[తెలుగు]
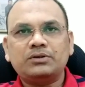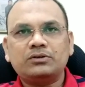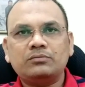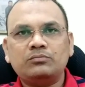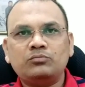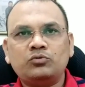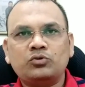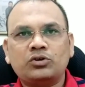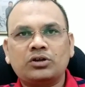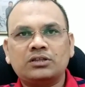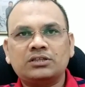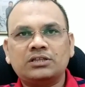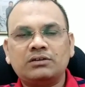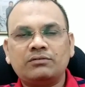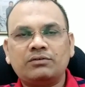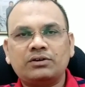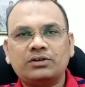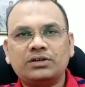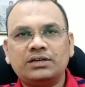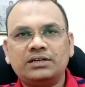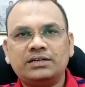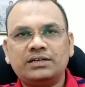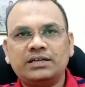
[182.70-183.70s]
మీకు మూడు వందల
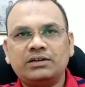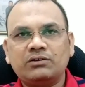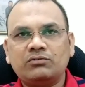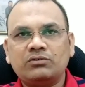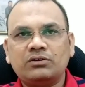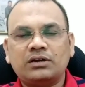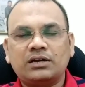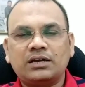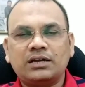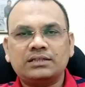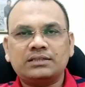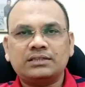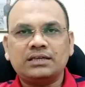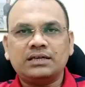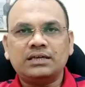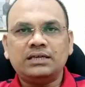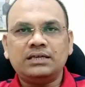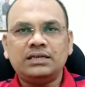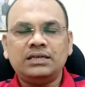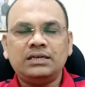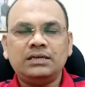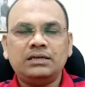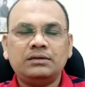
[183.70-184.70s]
వరకు ఇంటేక్ ఉన్నట్లయితే
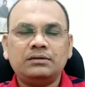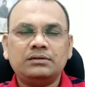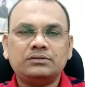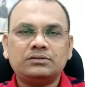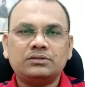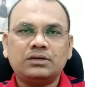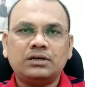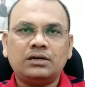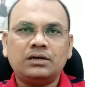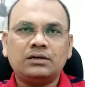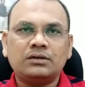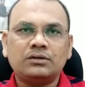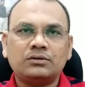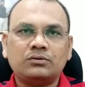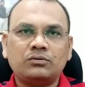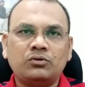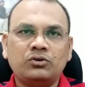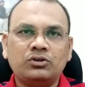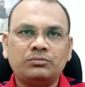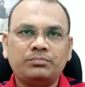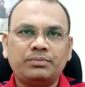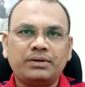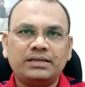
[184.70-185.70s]
ఈ
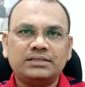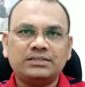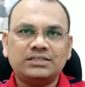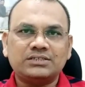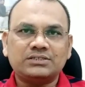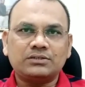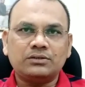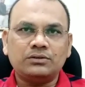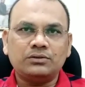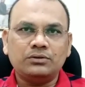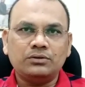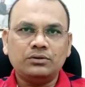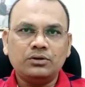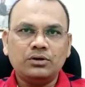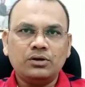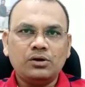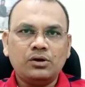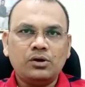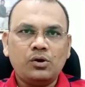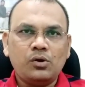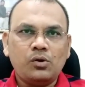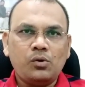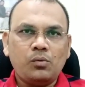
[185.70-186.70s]
కోర్ బ్రాంచెస్లో
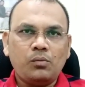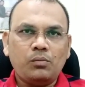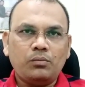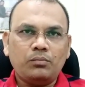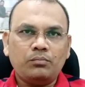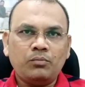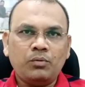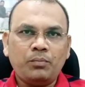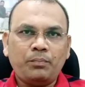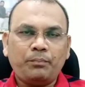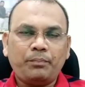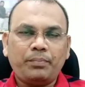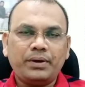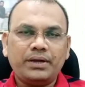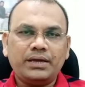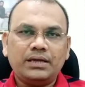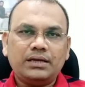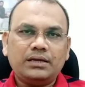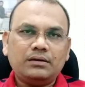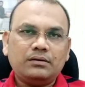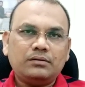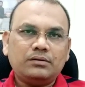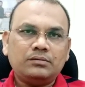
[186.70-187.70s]
ముప్పై
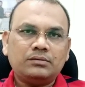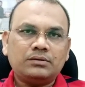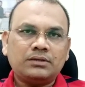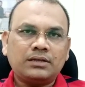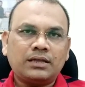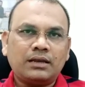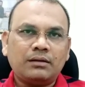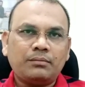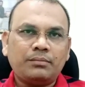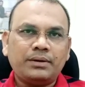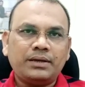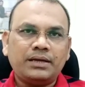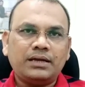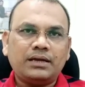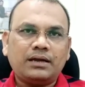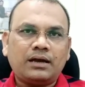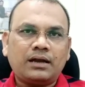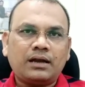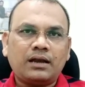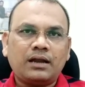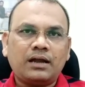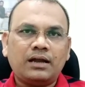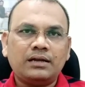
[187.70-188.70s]
నలభై
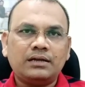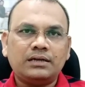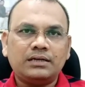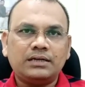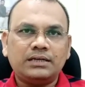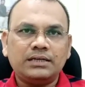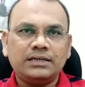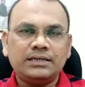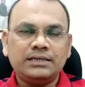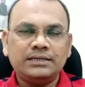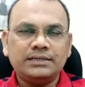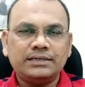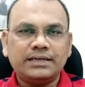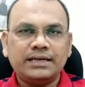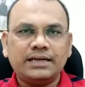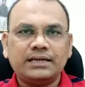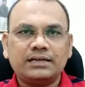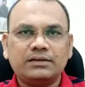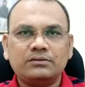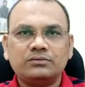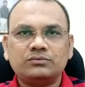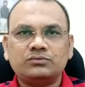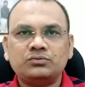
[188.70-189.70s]
అలాంటి
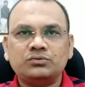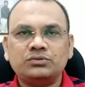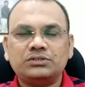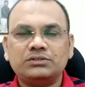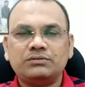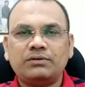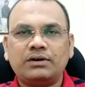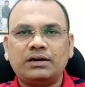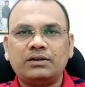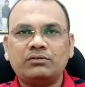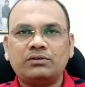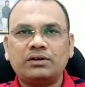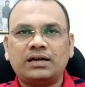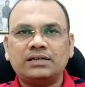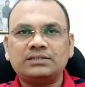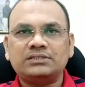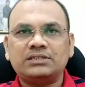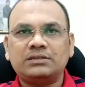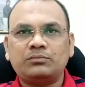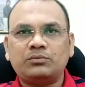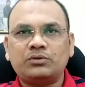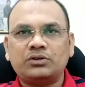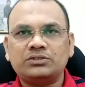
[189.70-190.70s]
ఇంటేక్ చూసి వారు కూడా
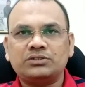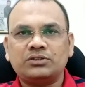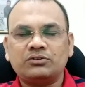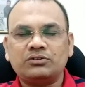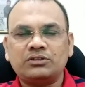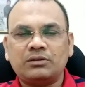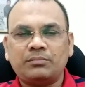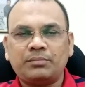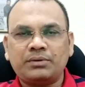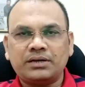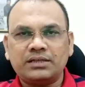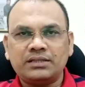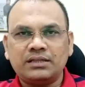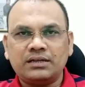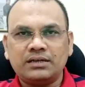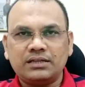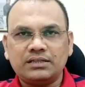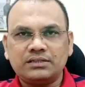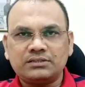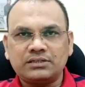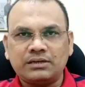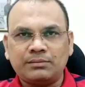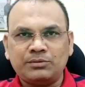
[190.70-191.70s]
ఆశ్చర్యపోవడం జరుగుతుంది అనమాట
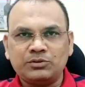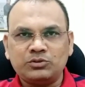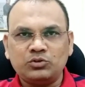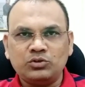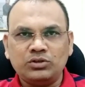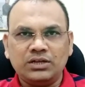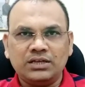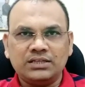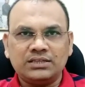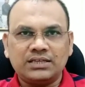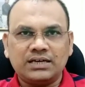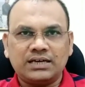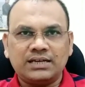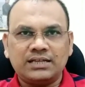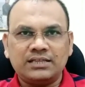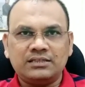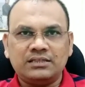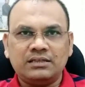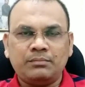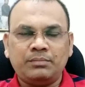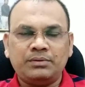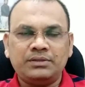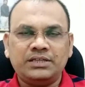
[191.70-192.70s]
ఇదంటే సమతుల్యత
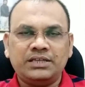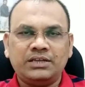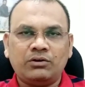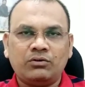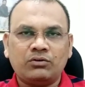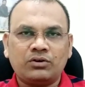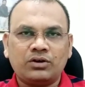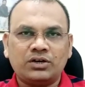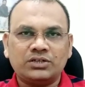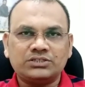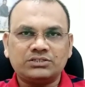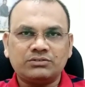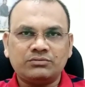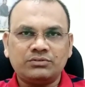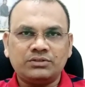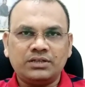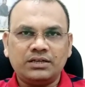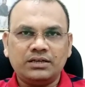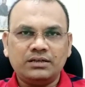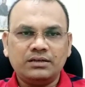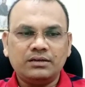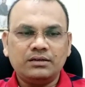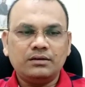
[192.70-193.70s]
అనేది దెబ్బతినే అవకాశం
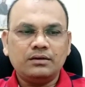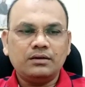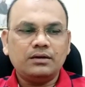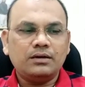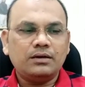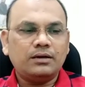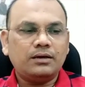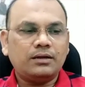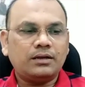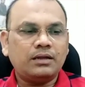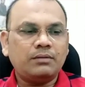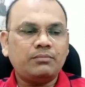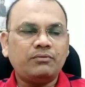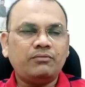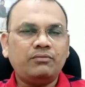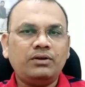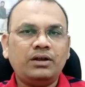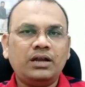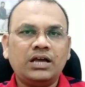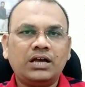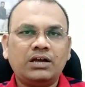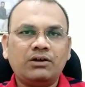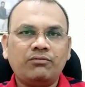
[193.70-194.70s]
ఉంది రేపు
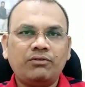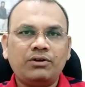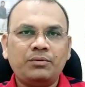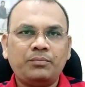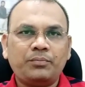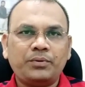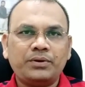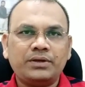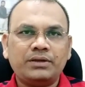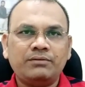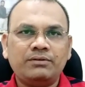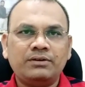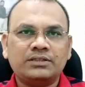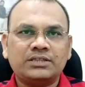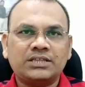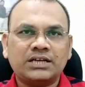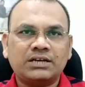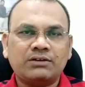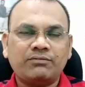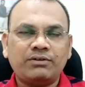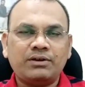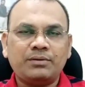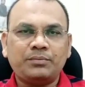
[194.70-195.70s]
వీళ్ళు ఎక్కువైపోయి వీళ్ళు
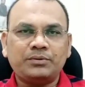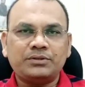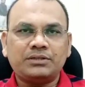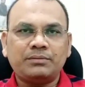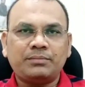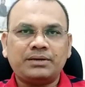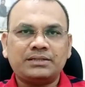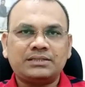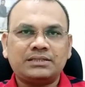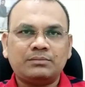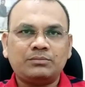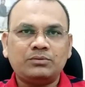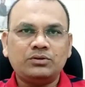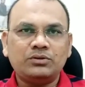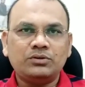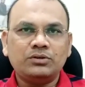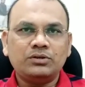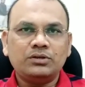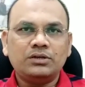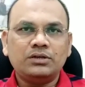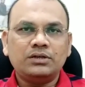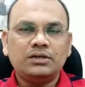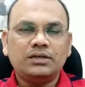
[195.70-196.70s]
తక్కువైపోతే మాత్రము
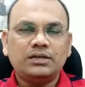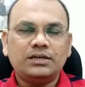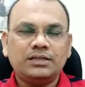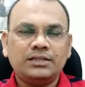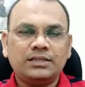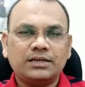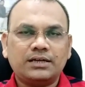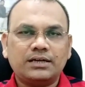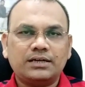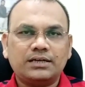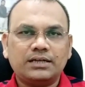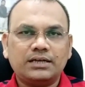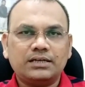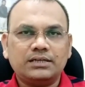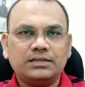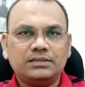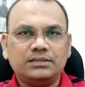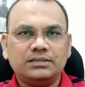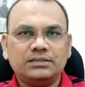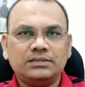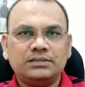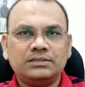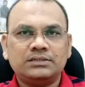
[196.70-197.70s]
ఎందుకంటే
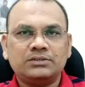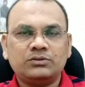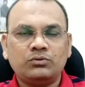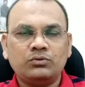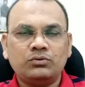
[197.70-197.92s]
ఈ